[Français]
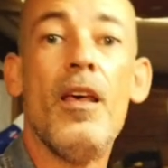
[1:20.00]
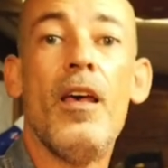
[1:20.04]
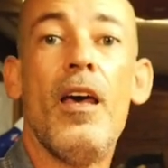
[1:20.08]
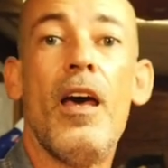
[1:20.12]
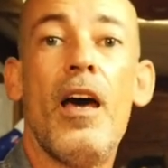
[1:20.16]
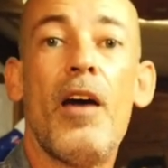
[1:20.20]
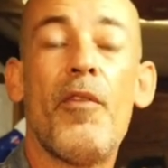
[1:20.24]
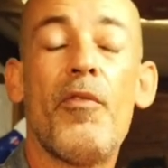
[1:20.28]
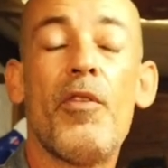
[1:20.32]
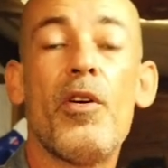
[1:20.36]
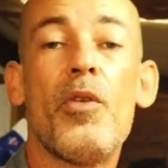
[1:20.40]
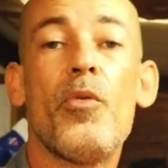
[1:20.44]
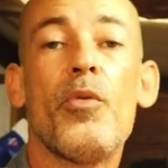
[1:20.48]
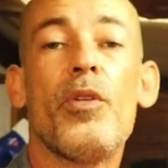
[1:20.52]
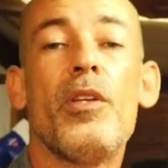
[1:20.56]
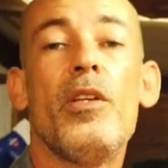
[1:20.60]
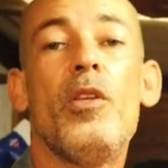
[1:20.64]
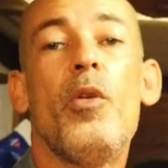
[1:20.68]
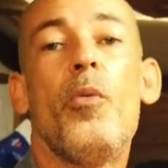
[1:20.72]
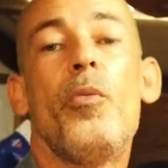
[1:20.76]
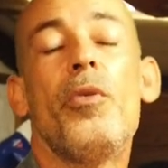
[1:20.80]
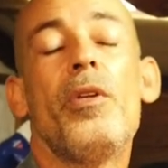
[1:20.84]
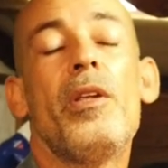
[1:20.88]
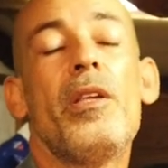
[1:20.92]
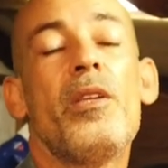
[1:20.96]
Alors voilà on est
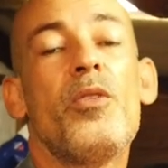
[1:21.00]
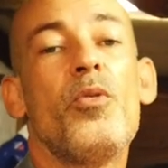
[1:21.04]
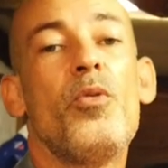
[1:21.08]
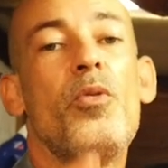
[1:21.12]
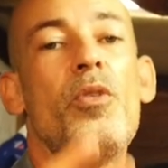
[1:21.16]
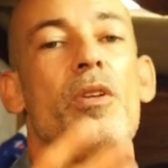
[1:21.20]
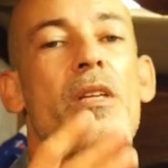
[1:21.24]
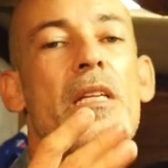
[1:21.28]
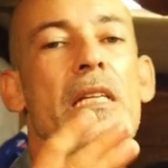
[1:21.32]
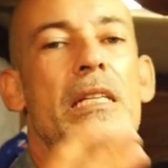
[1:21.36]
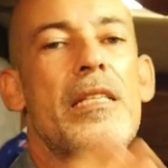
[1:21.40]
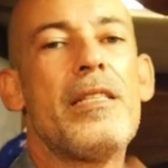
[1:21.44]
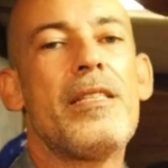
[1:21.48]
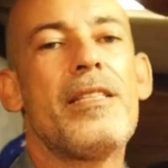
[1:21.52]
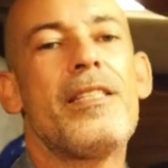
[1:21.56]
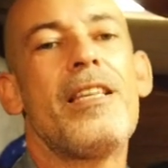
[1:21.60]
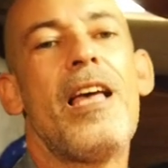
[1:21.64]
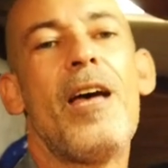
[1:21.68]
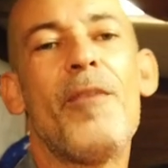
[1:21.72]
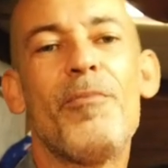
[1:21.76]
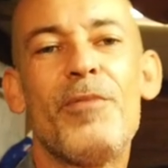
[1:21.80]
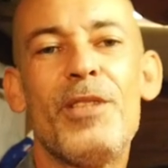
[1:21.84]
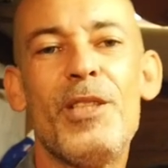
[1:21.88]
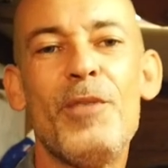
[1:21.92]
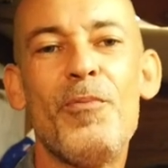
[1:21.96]
dans mon atelier c'est
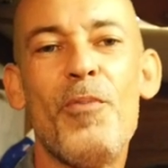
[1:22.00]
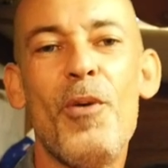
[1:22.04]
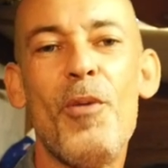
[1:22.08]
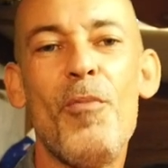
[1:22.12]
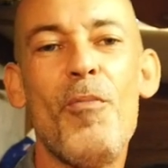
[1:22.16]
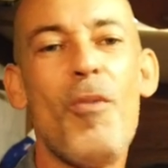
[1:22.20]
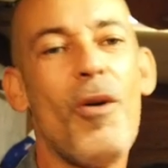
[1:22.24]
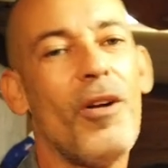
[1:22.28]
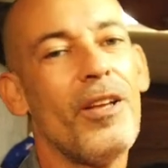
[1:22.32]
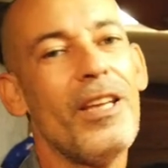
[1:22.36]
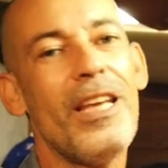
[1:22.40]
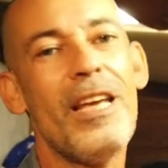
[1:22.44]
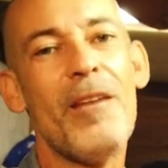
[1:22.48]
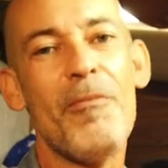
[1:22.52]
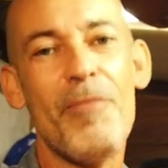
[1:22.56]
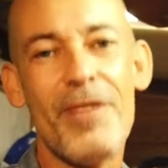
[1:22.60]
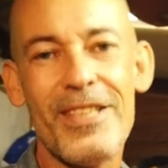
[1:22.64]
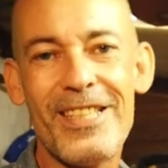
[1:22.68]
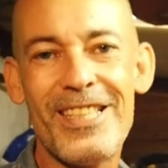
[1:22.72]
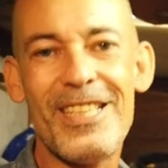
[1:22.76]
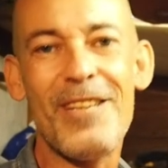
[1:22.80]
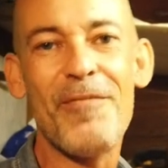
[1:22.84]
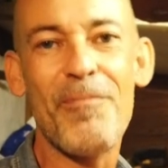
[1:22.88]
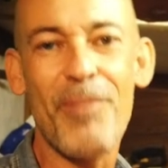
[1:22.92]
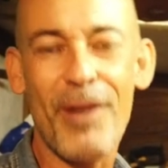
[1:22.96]
un petit peu le bordel mais
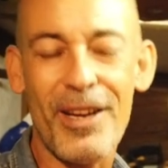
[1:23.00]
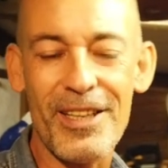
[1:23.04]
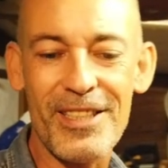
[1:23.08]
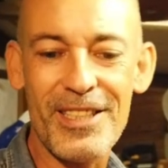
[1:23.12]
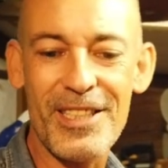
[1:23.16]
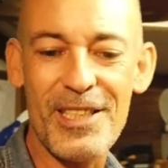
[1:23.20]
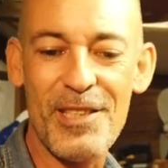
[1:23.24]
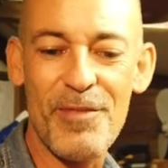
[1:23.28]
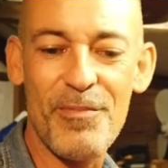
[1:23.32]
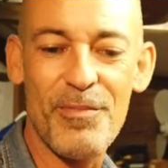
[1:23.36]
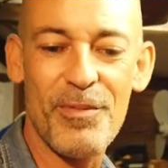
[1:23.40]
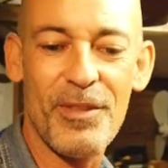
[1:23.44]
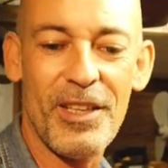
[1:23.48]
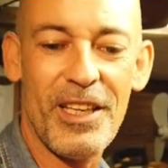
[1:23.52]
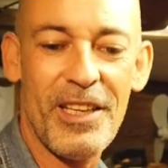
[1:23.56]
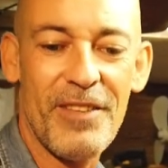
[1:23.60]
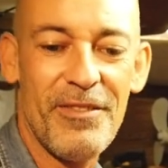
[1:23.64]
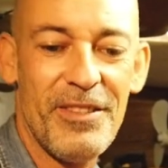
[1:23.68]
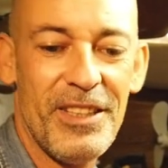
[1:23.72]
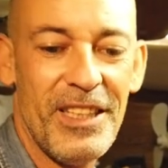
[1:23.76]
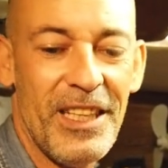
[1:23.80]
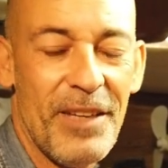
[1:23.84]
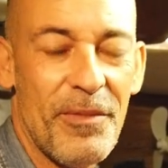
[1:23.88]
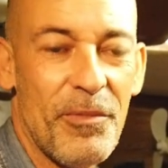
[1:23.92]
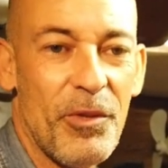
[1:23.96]
c'est le principe
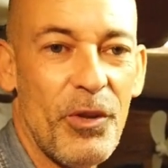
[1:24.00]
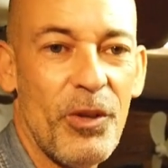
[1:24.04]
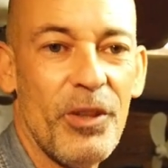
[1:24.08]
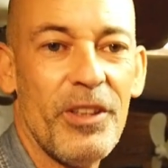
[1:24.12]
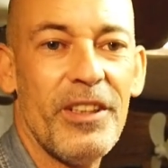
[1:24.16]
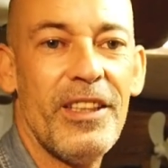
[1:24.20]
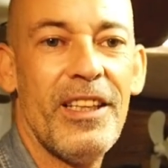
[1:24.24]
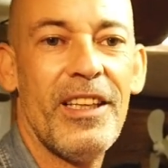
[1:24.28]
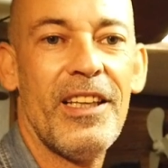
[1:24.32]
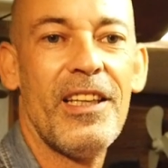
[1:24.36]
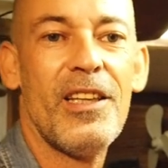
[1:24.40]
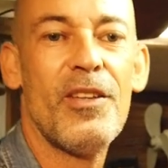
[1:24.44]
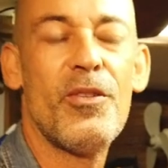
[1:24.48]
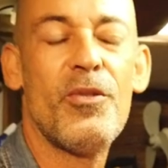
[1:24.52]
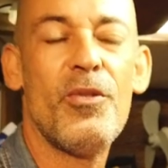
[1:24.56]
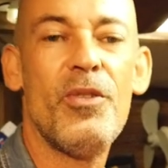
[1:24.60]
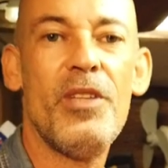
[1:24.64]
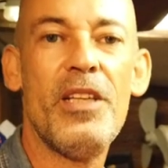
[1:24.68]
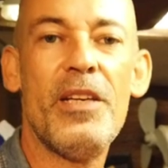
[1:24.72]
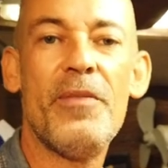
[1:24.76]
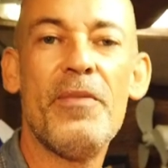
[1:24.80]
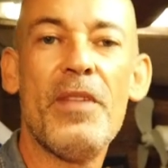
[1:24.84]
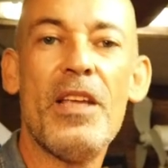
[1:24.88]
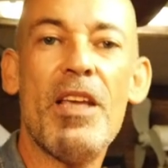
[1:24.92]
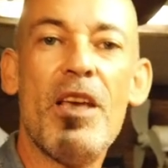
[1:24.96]
évidemment d'un atelier.